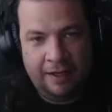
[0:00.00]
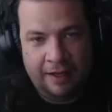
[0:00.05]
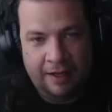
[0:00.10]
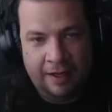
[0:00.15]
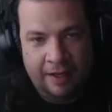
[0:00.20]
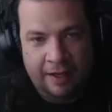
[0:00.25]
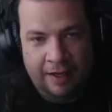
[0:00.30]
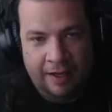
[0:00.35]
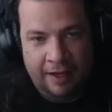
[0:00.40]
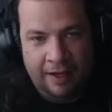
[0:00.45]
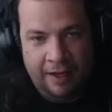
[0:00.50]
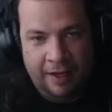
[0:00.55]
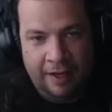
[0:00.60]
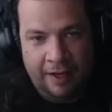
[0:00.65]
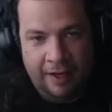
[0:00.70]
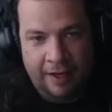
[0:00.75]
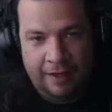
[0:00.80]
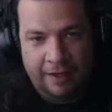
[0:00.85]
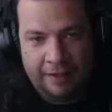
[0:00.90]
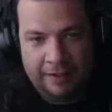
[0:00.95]

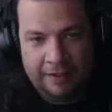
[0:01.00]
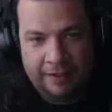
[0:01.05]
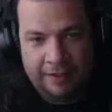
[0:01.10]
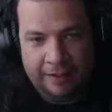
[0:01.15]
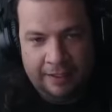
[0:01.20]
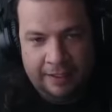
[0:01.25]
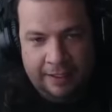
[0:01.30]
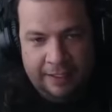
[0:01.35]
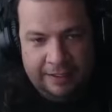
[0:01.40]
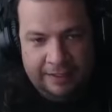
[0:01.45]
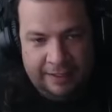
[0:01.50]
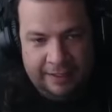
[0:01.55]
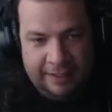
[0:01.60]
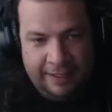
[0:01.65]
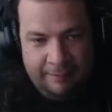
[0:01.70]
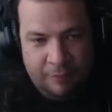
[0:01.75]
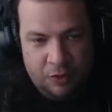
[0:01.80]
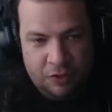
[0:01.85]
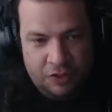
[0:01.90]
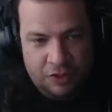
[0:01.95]
Ah,
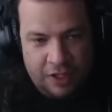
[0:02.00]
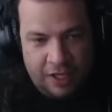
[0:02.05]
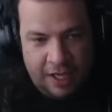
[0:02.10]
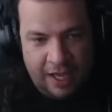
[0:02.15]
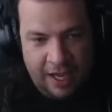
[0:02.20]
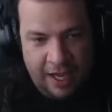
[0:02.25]
tenemos